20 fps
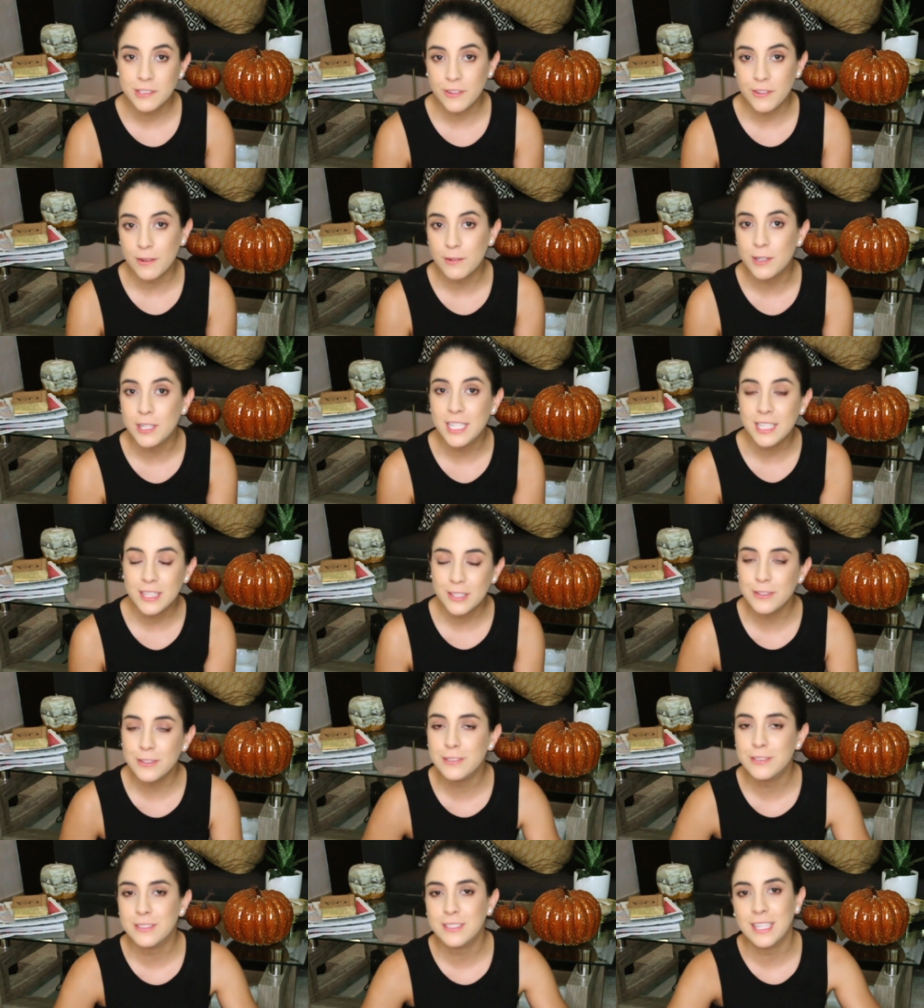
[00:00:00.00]

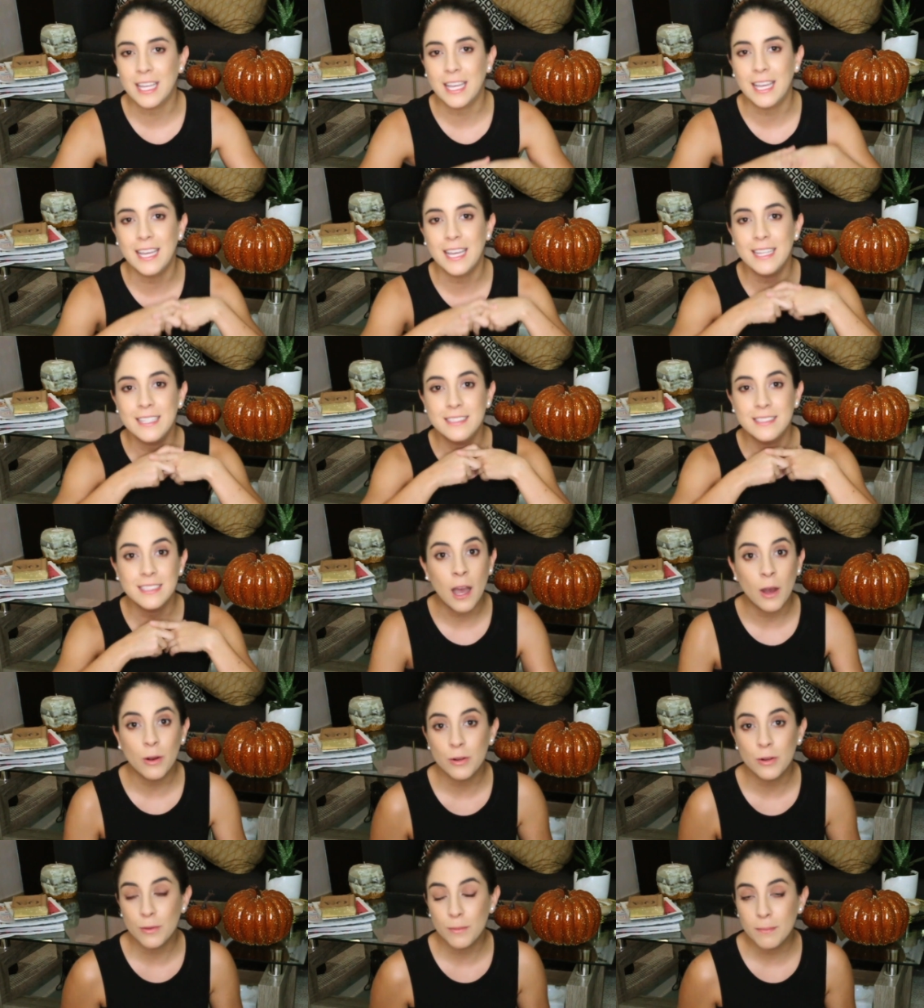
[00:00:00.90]
favoritos, que es
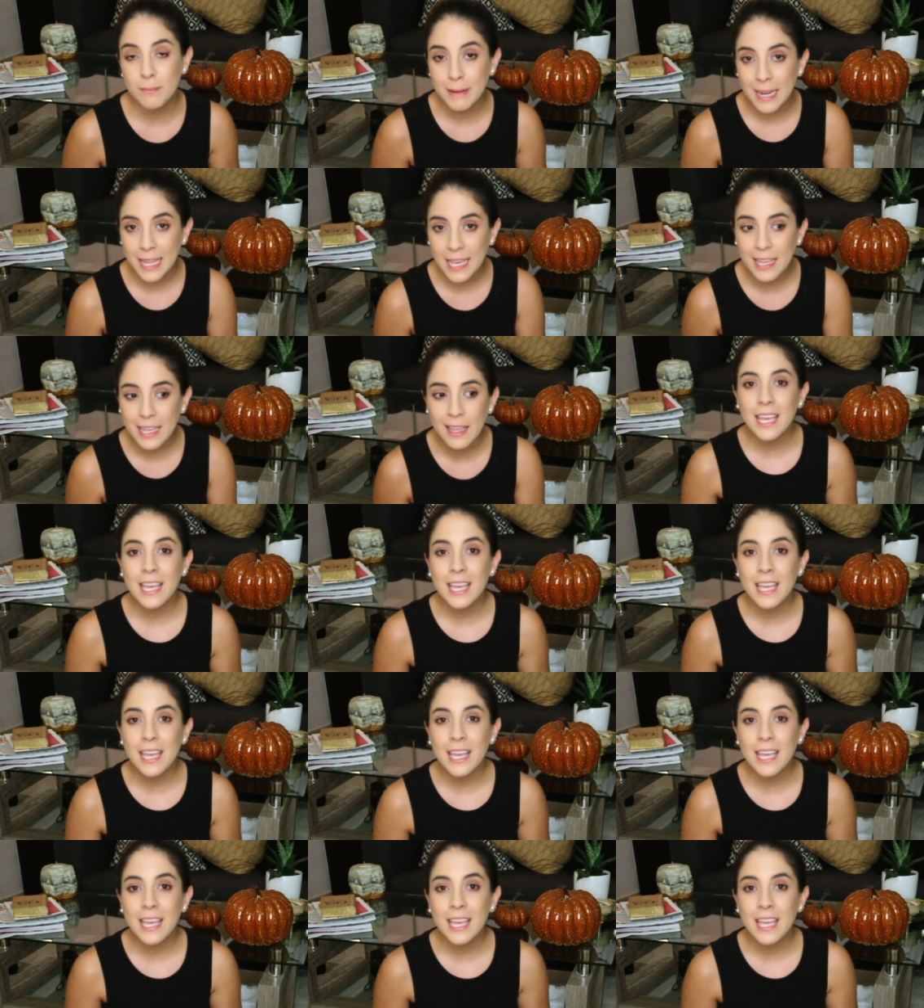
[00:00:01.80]
Auronplay.